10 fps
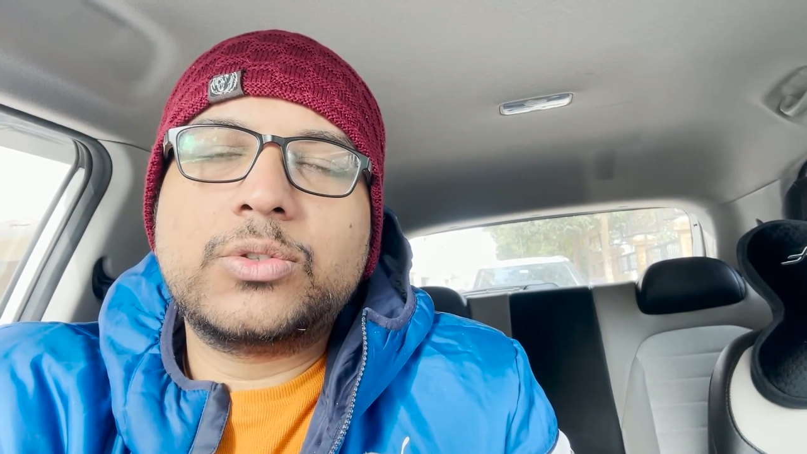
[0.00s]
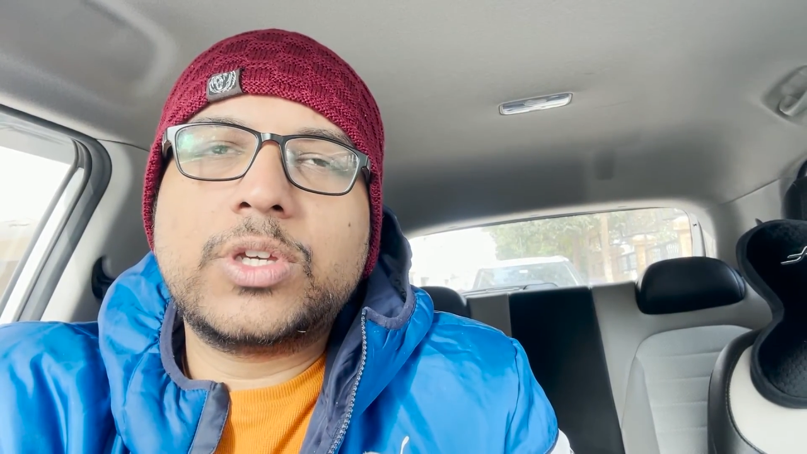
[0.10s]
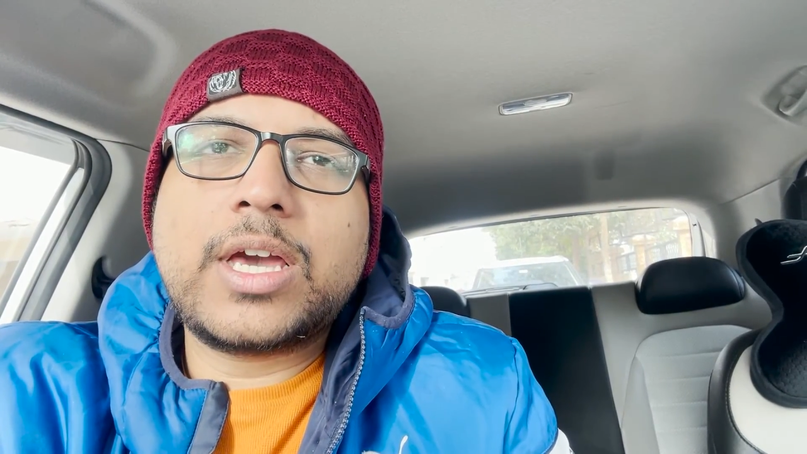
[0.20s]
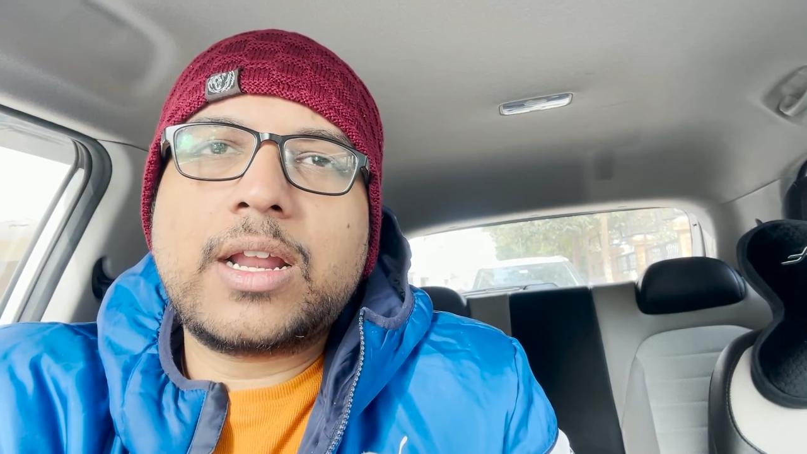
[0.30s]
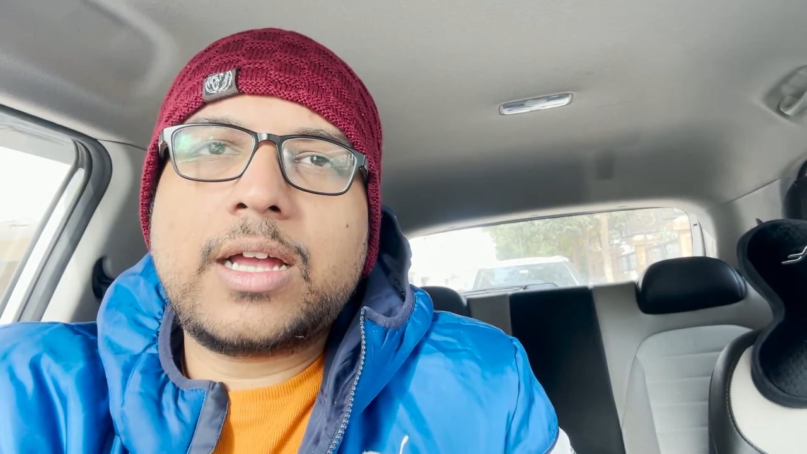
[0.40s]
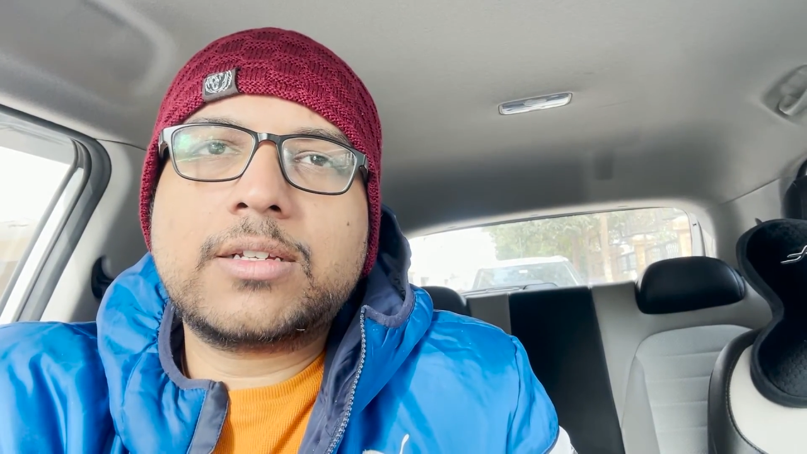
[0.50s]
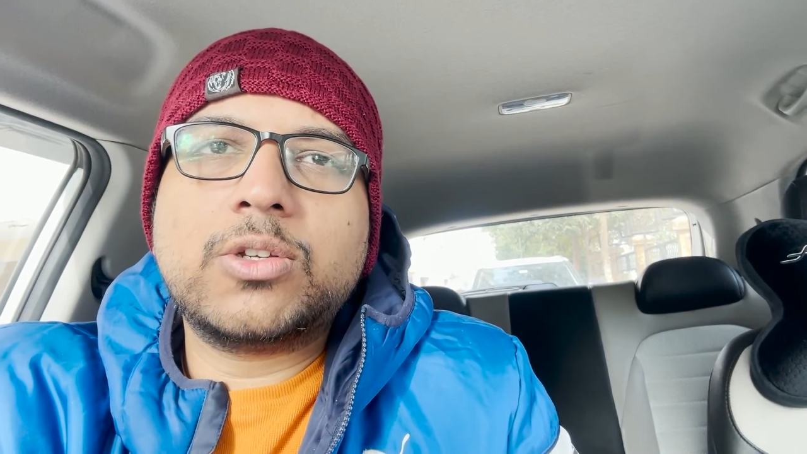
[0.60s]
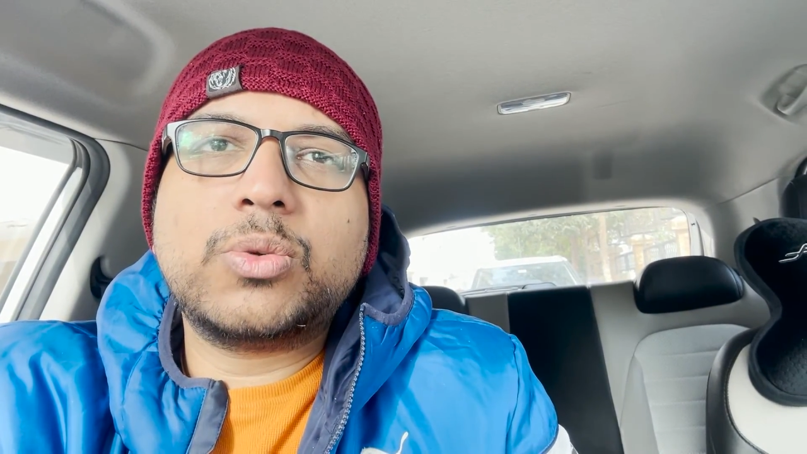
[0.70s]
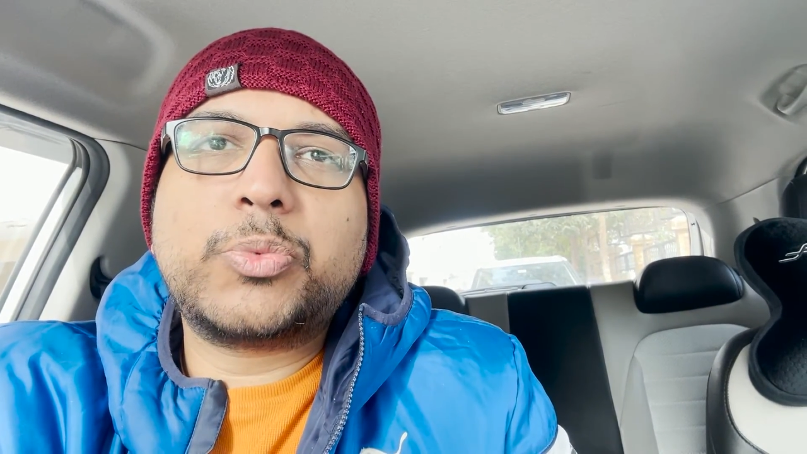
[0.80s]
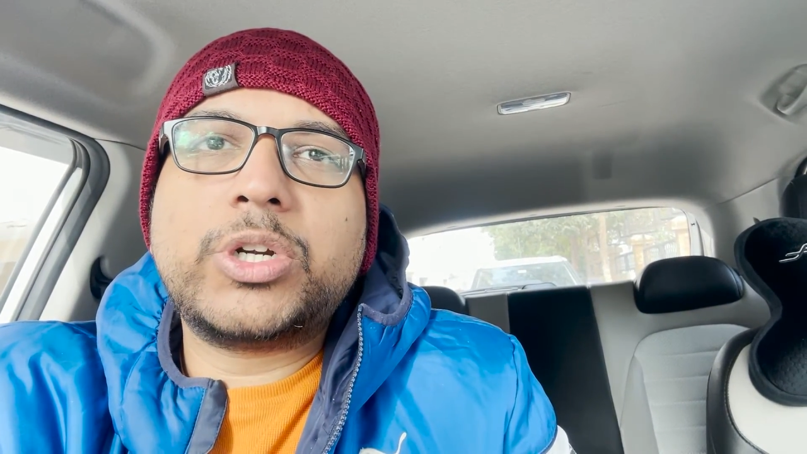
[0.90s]
तो यार आज का
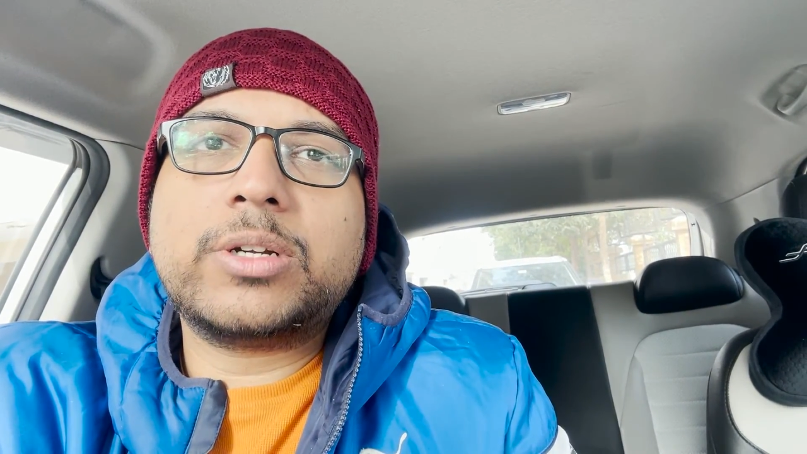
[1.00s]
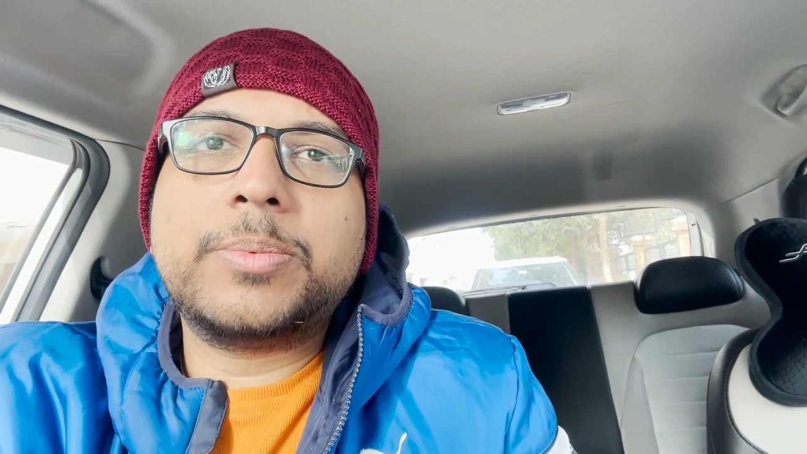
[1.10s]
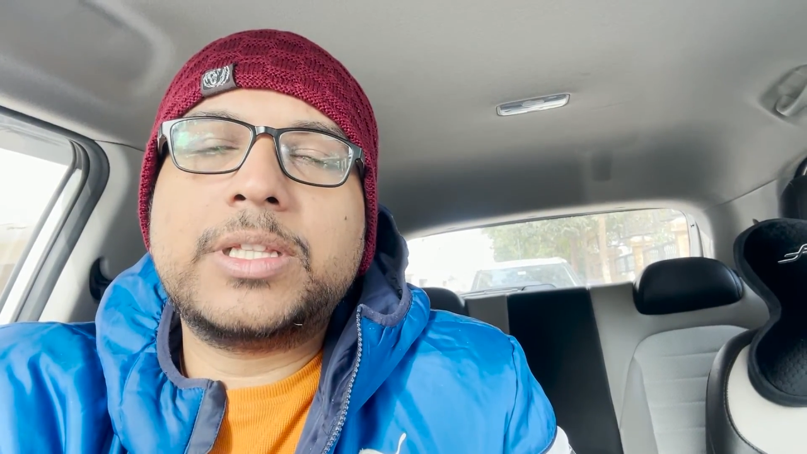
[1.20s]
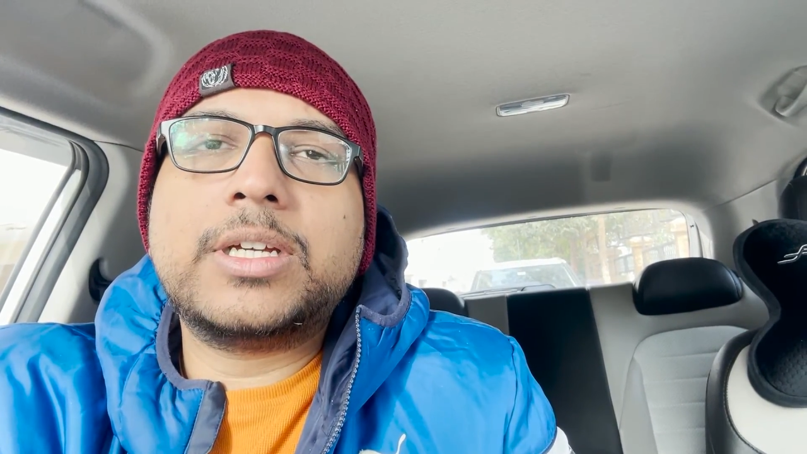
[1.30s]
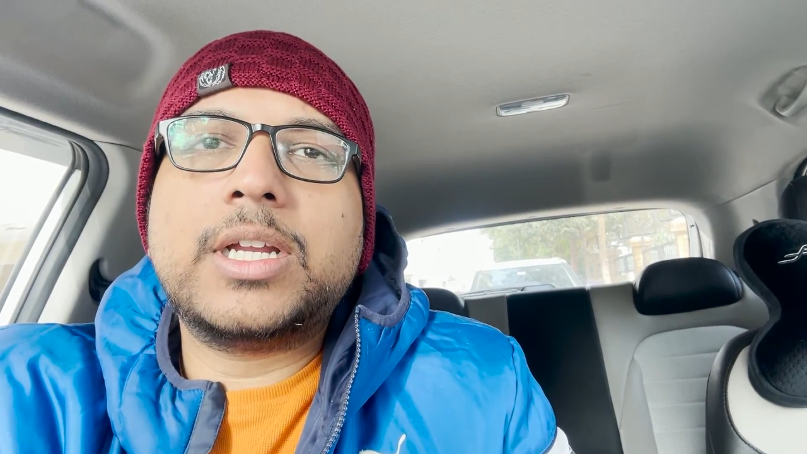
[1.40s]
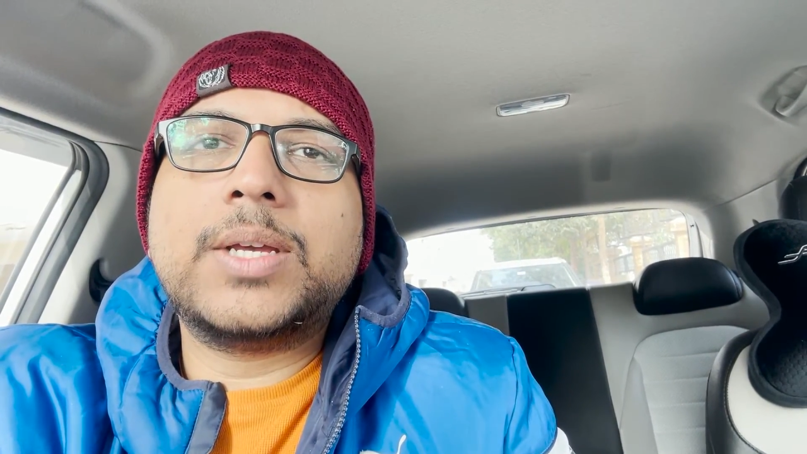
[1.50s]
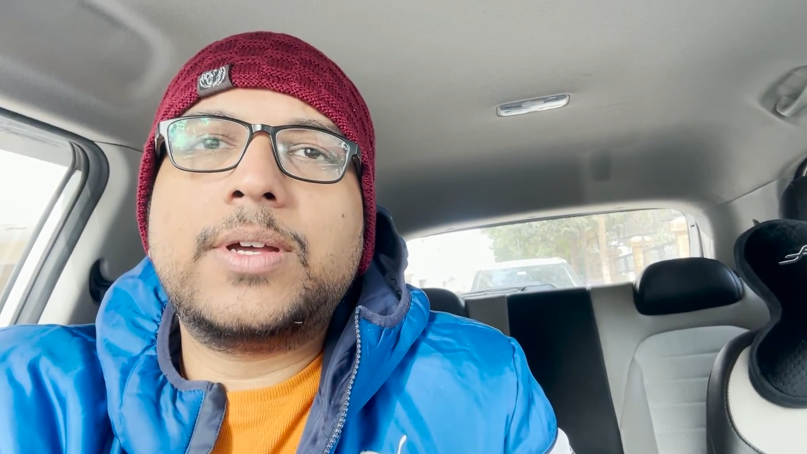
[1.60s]
जो प्रोडक्ट मैं दिखाने